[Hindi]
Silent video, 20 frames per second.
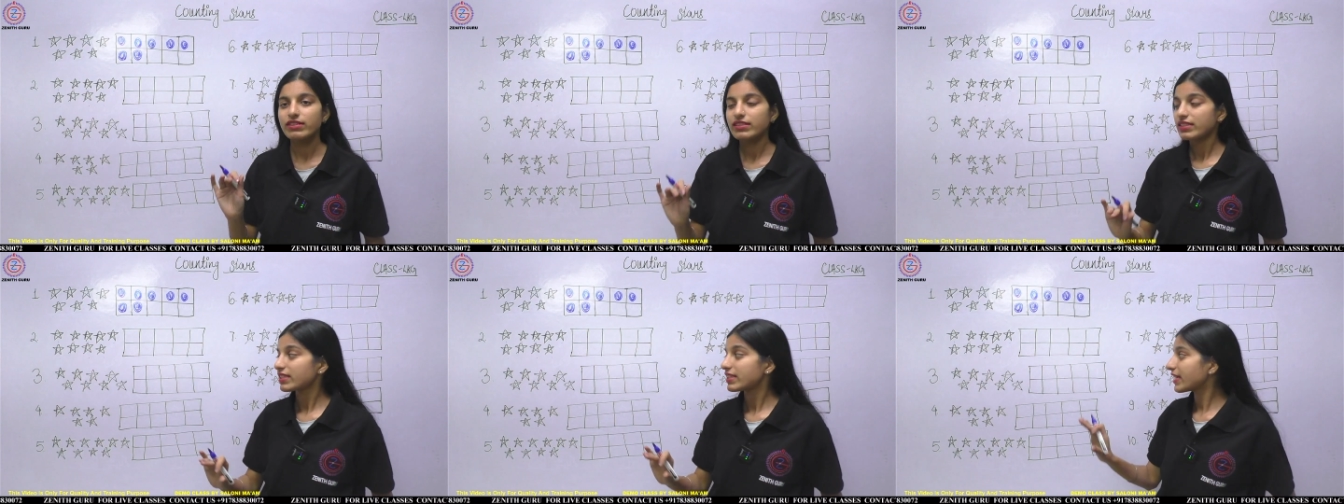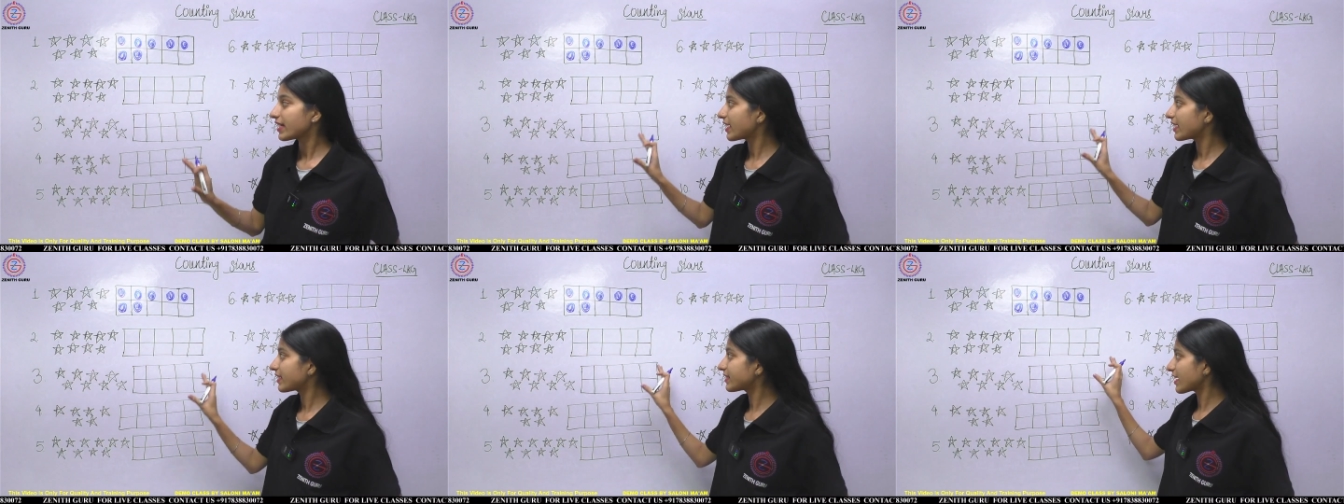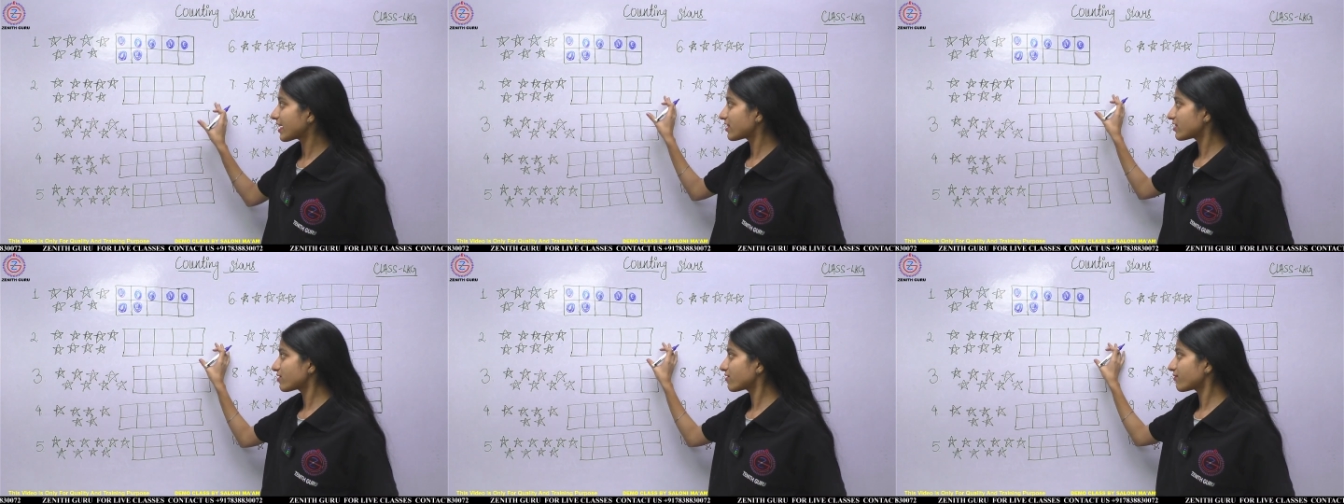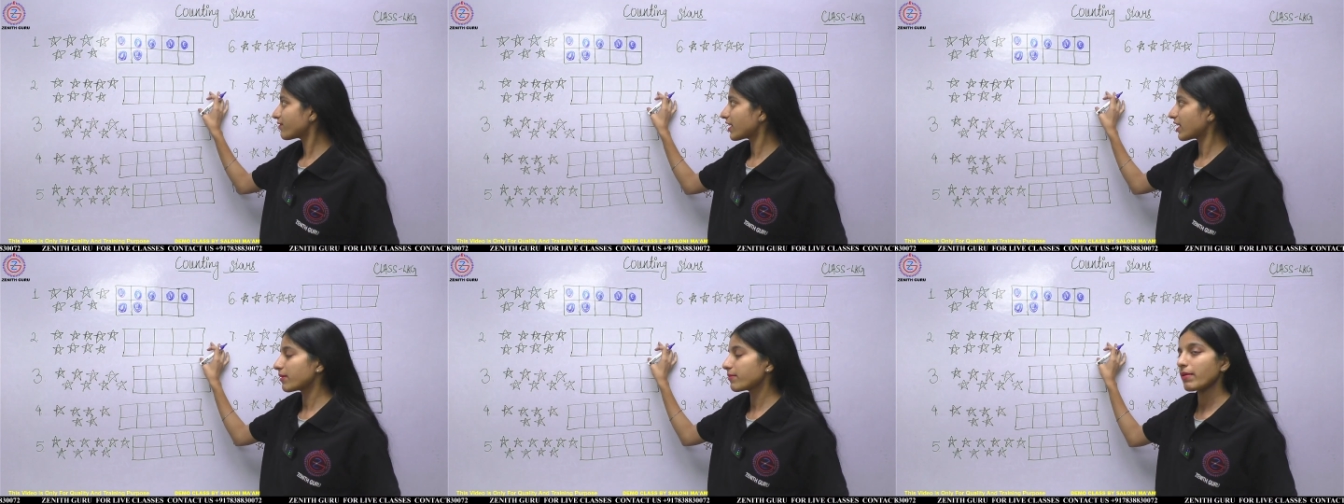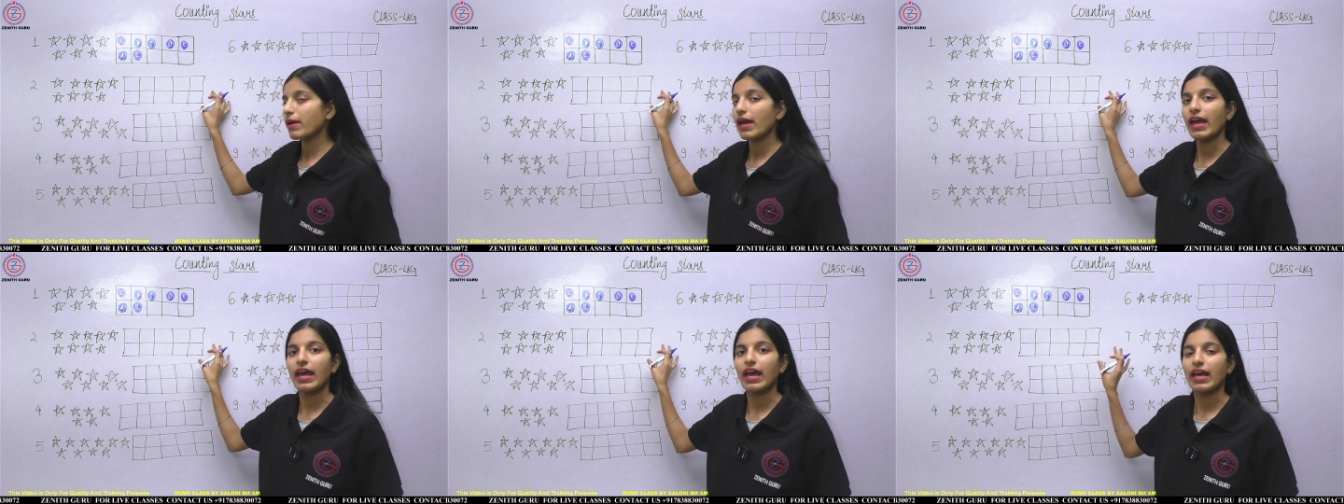ये टेंस फ्रेम
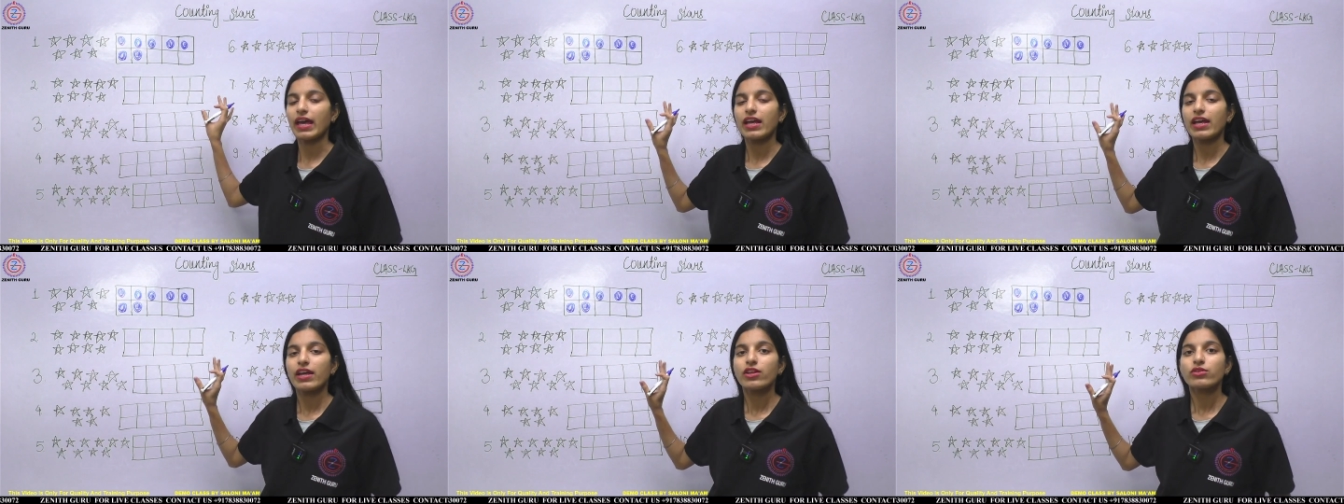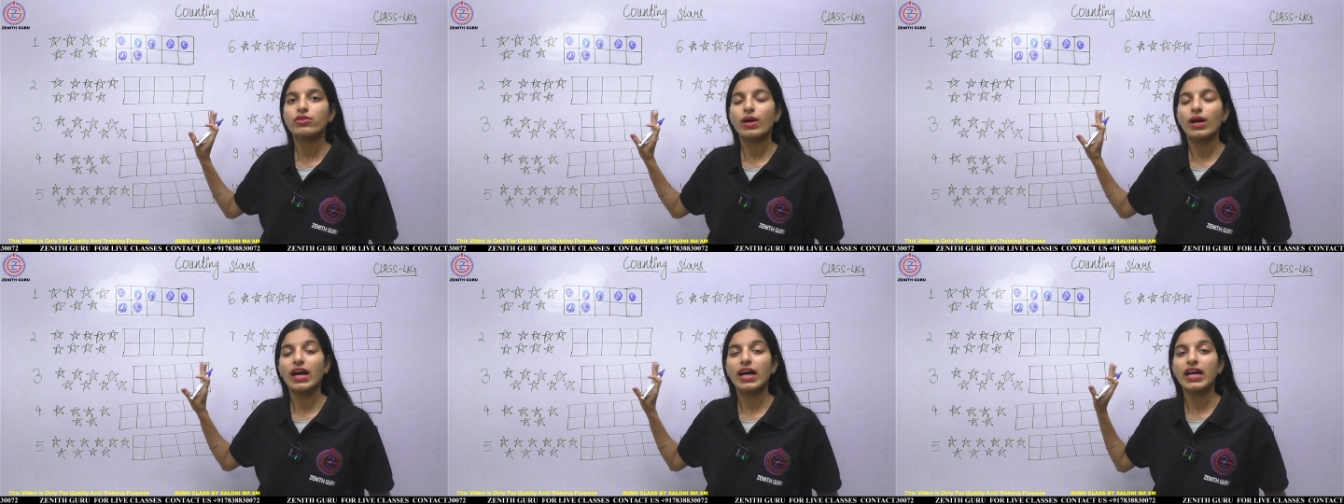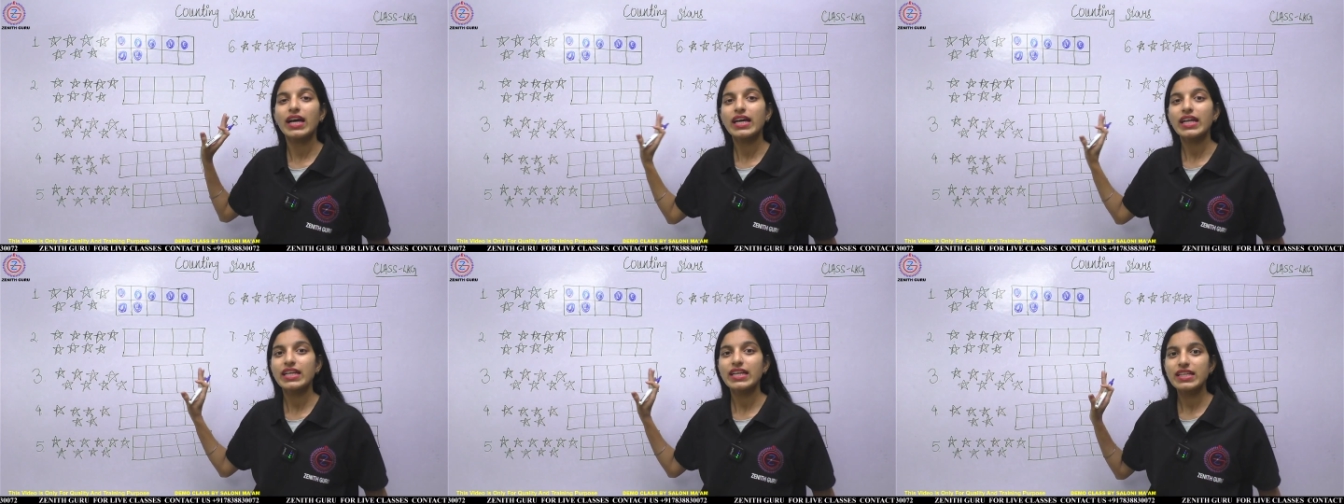है तो अगर